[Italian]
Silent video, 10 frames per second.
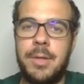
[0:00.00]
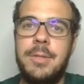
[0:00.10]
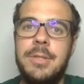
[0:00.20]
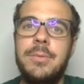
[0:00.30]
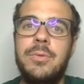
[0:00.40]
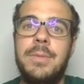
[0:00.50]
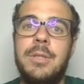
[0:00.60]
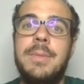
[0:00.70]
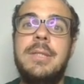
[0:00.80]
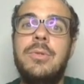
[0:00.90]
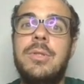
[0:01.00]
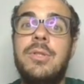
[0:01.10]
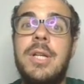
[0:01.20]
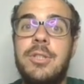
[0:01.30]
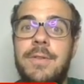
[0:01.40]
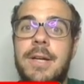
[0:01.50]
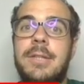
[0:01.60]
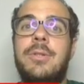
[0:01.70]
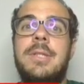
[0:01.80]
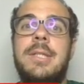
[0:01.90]
Cominciamo subito, ma innanzitutto se non l'hai già
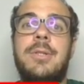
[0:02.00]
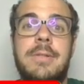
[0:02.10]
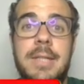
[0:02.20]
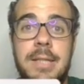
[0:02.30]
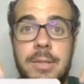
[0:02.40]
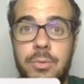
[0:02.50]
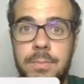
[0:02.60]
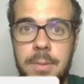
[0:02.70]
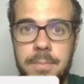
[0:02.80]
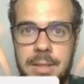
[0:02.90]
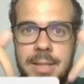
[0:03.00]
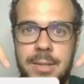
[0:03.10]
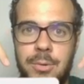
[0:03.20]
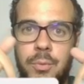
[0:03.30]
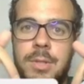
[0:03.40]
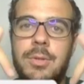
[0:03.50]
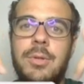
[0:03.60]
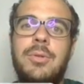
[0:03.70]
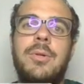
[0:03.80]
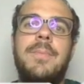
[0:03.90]
fatto ti chiedo di iscriverti al YouTube, cliccando qui
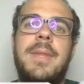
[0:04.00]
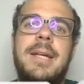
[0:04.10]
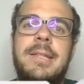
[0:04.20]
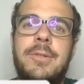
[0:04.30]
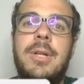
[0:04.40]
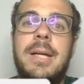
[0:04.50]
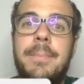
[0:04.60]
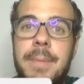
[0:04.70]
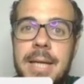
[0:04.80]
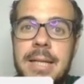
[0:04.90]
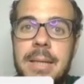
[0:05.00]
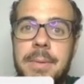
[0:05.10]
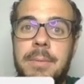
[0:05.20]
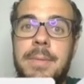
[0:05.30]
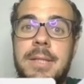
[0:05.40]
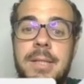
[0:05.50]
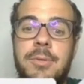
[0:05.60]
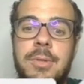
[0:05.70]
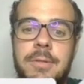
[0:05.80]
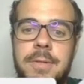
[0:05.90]
sotto e attivando la campanella per non perdere le
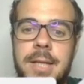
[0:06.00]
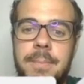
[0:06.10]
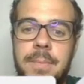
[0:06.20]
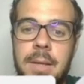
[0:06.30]
notifiche.